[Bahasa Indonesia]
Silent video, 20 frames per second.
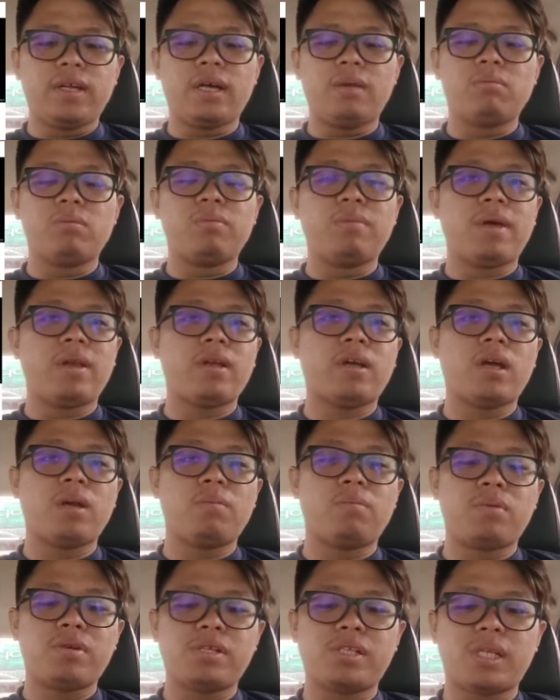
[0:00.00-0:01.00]
dan
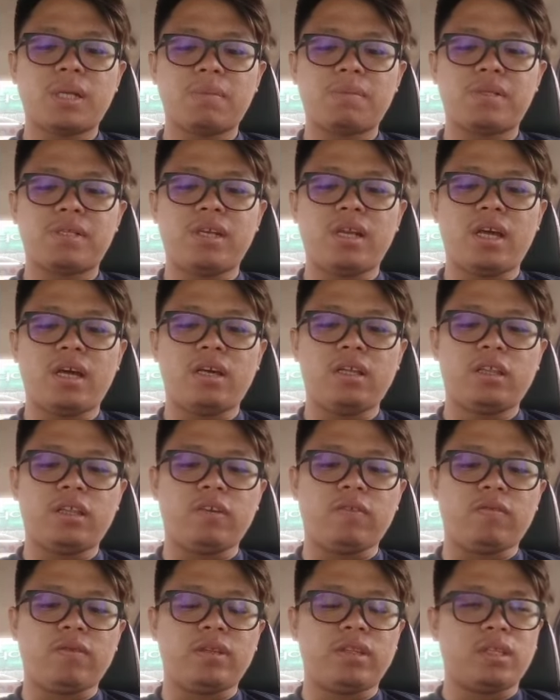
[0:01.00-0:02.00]
memainkan persepsi
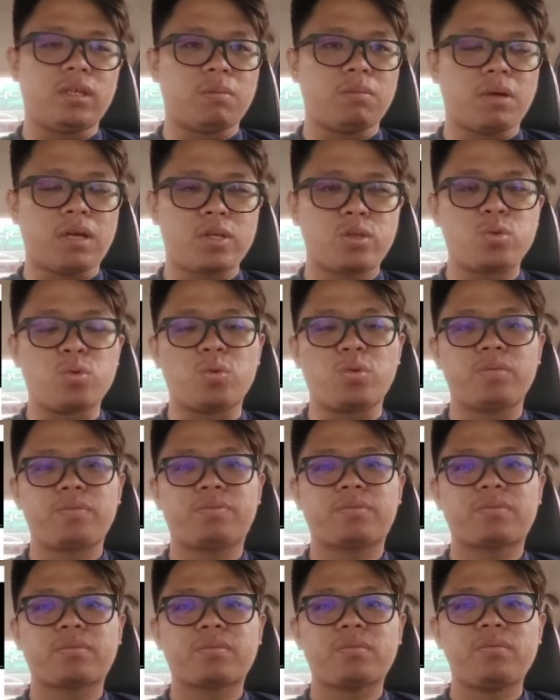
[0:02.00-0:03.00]
negatif termasuk
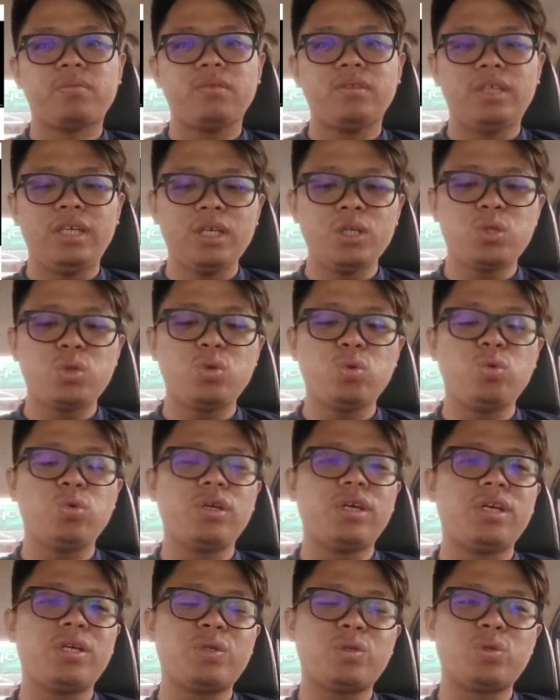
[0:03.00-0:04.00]

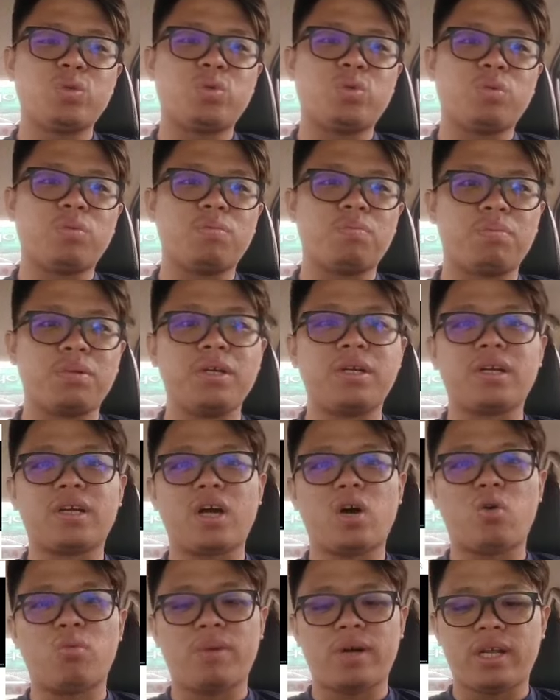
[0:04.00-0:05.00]
isu-isu
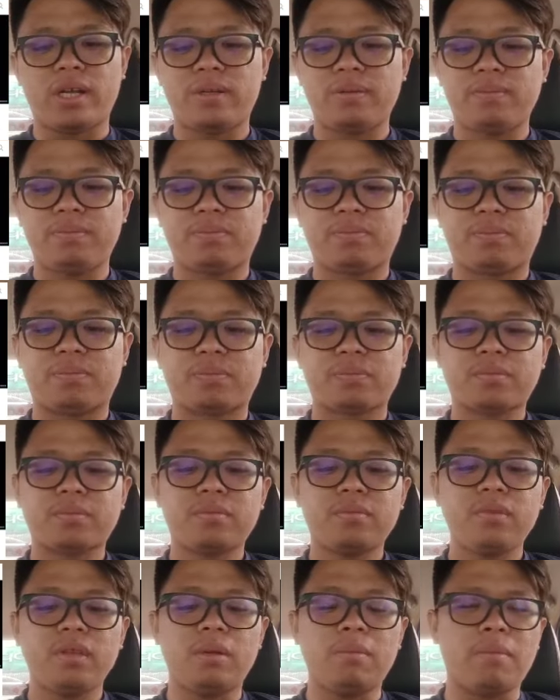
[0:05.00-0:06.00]
perkauman.
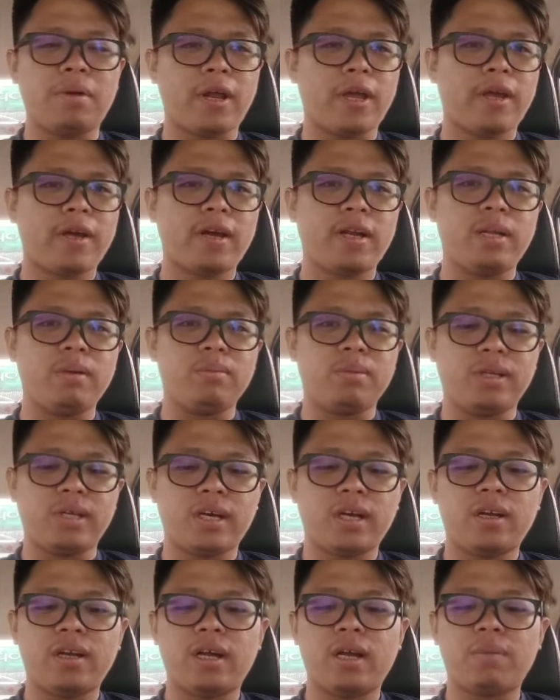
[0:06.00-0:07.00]
Mereka
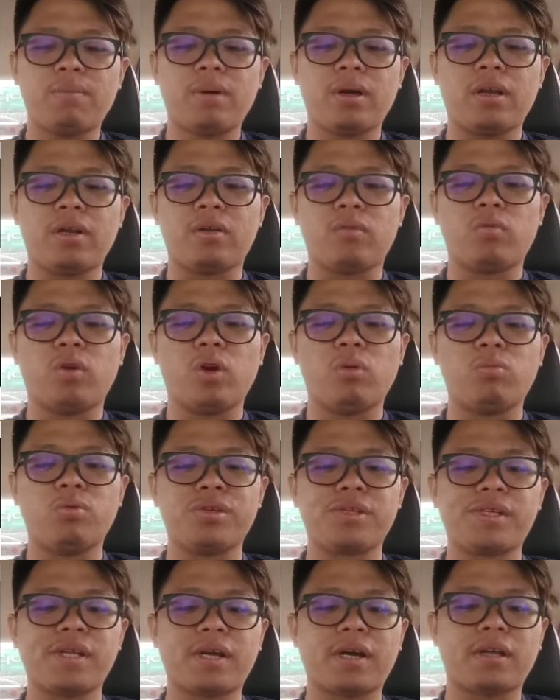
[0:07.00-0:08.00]
diberikan harapan
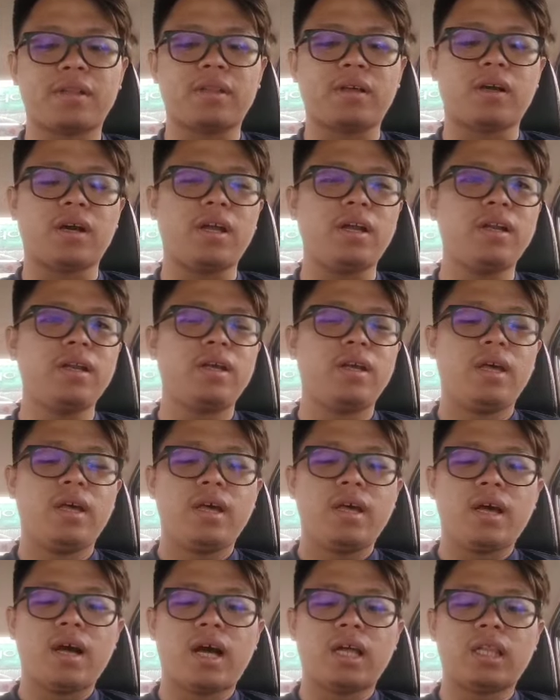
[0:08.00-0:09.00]
walaupun saya katakan
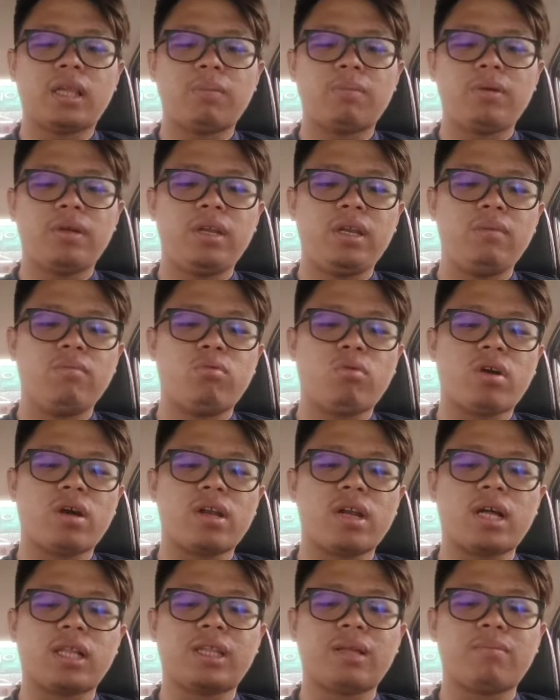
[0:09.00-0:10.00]
atap ini
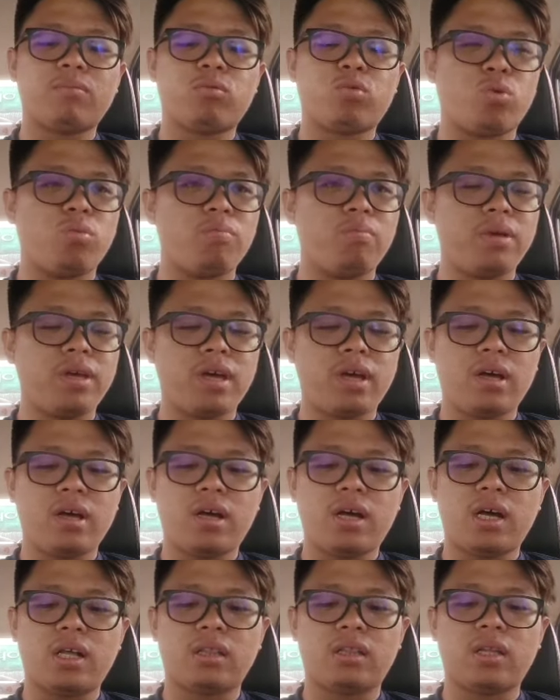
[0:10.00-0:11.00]
bukan atap
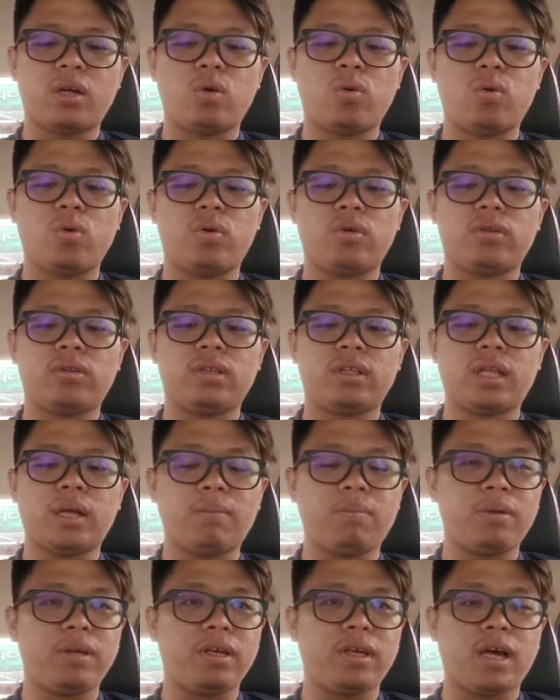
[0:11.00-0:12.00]
rumbia atau
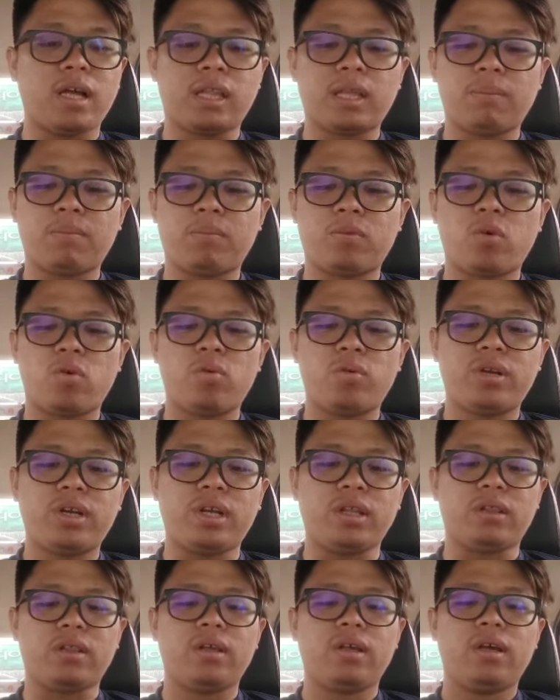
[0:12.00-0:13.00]
tetapi atap
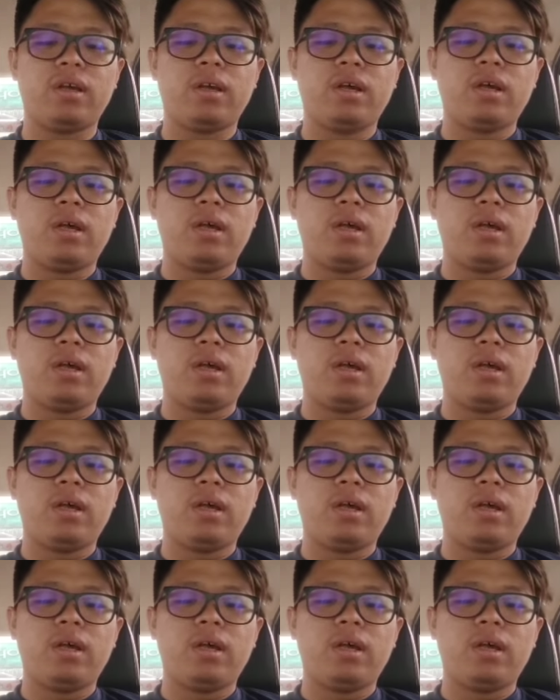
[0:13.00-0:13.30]
konkrit.